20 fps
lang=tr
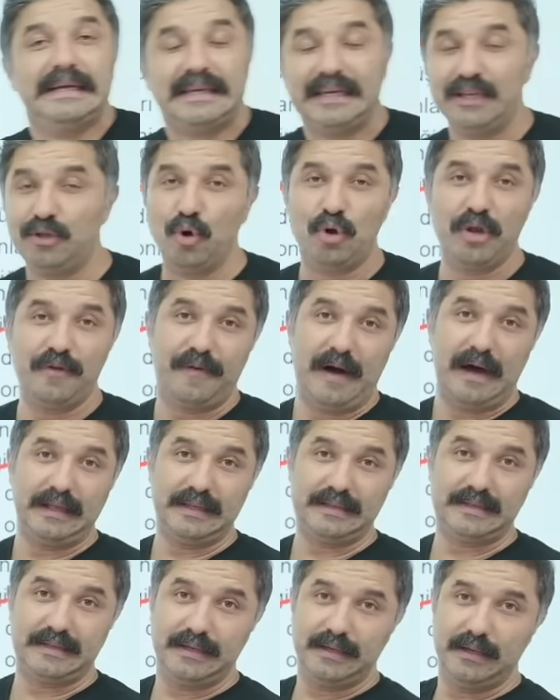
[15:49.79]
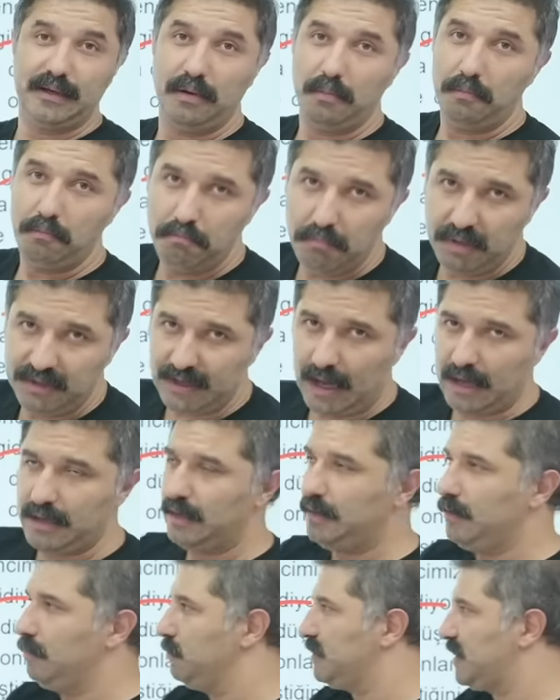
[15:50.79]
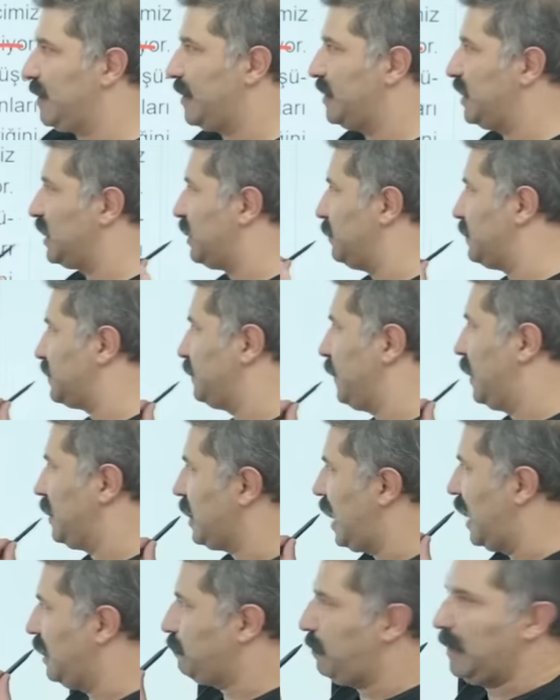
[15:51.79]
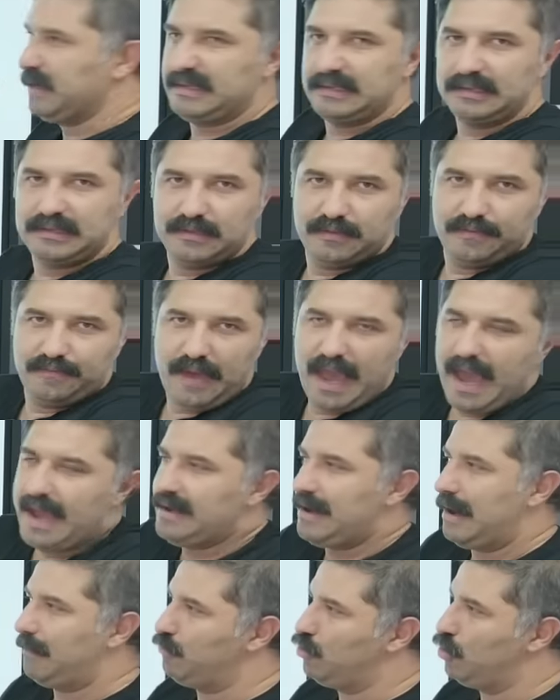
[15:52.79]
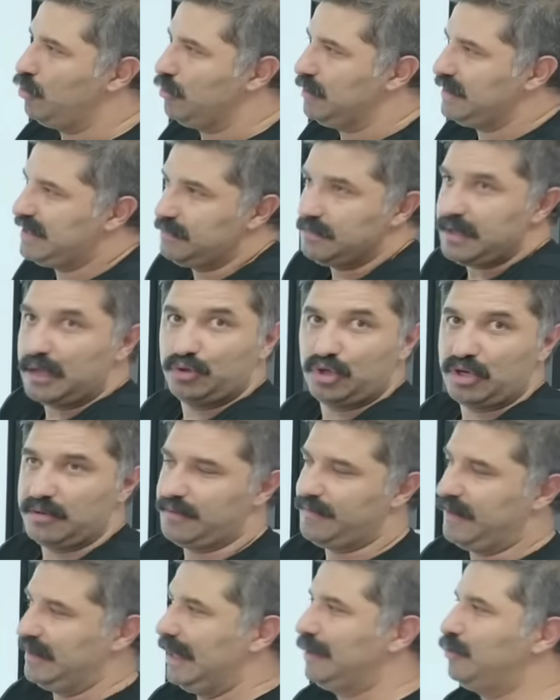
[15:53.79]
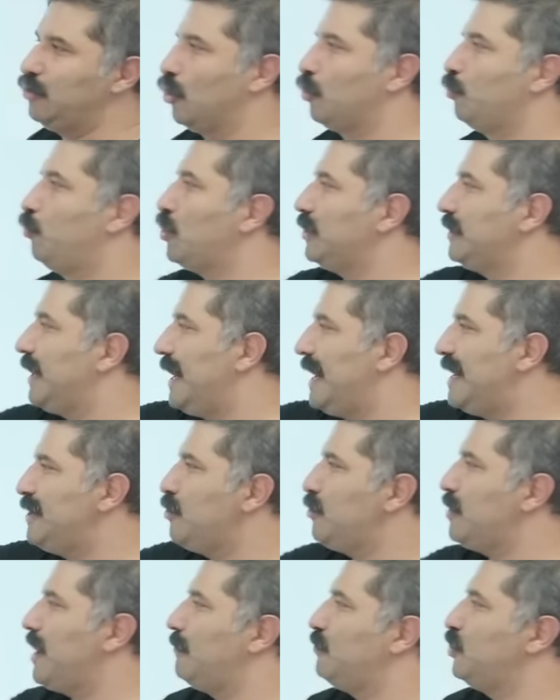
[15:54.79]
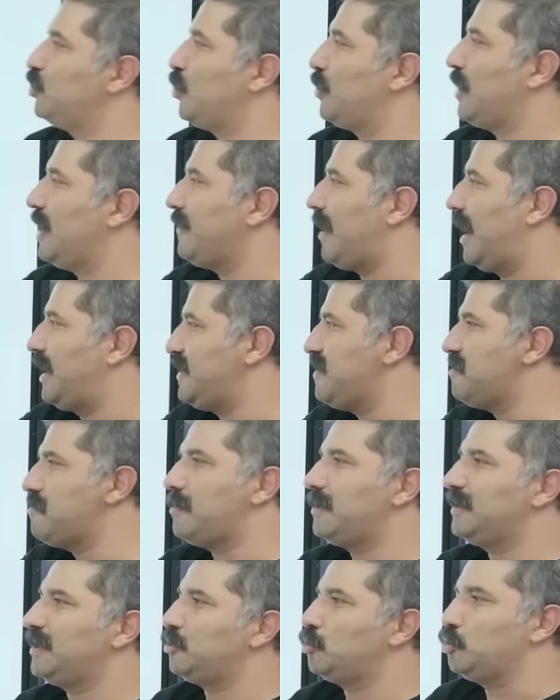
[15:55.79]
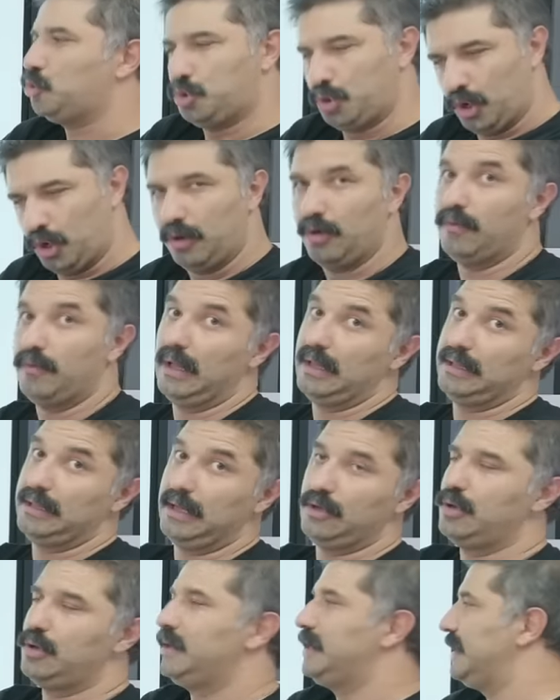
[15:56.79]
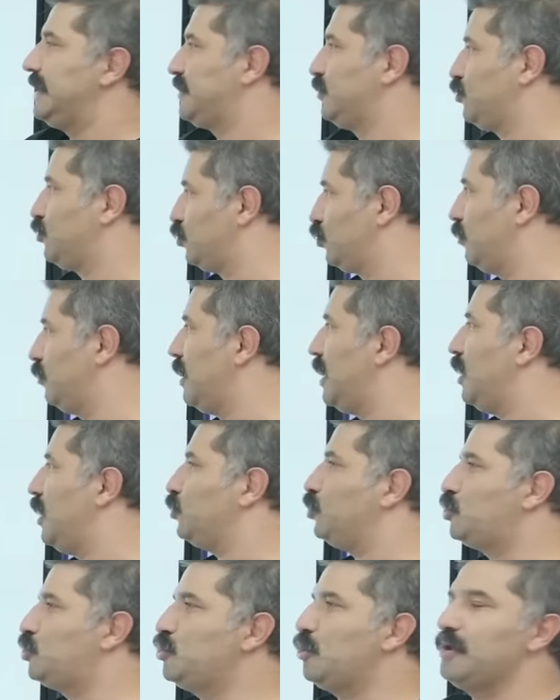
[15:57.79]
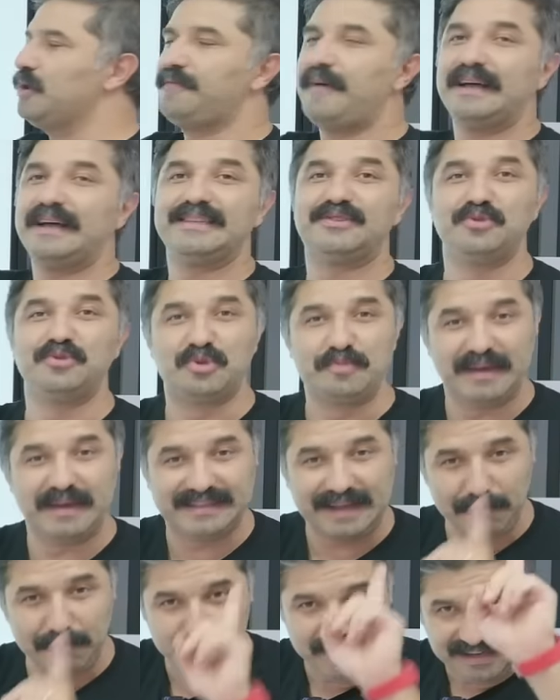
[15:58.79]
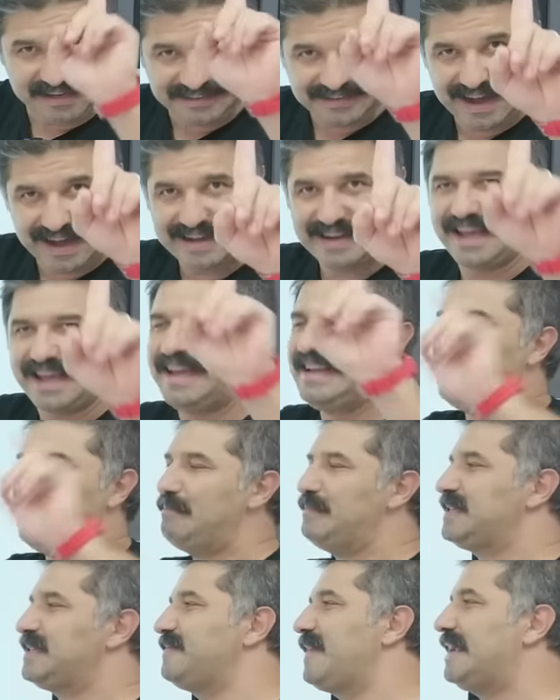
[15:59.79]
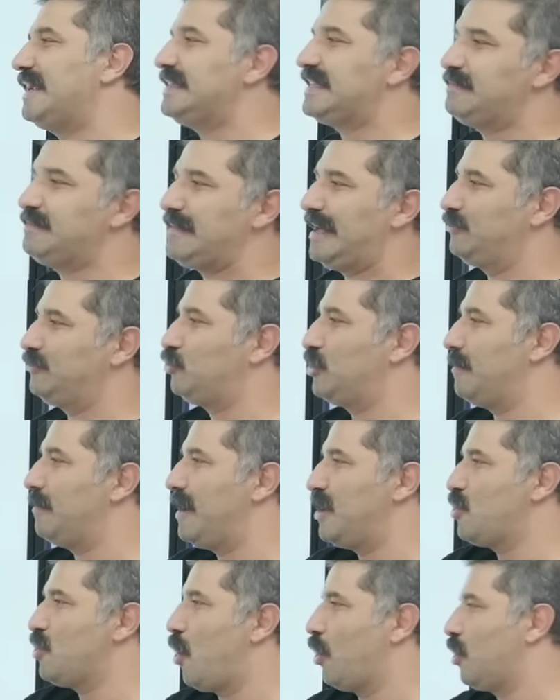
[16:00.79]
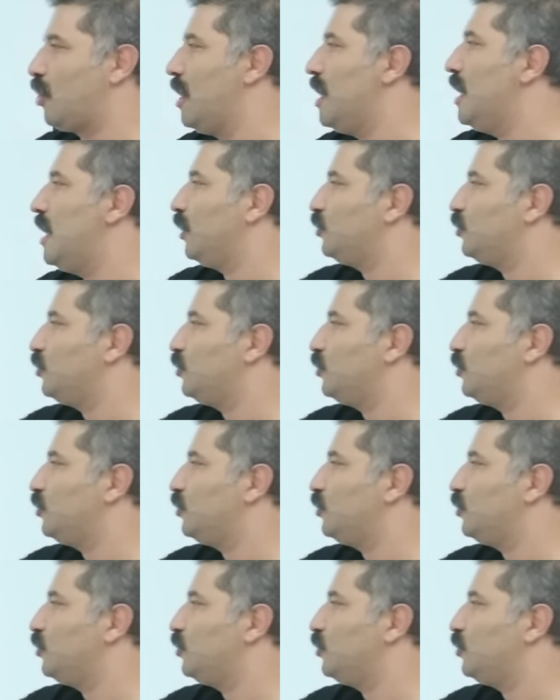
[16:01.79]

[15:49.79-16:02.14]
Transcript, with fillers: Gidiyor ifadesi bir tane zaman ekimiz var. Gayet basit. Eylem bu. İsimden türeme falan yok. Burada en önemli görev anne babaları düşüyor. Vallahi öyle. Neyse durdum. Düşüyor ifadesi düşmekten bir tane eylemimiz var. İsimden türeme yok.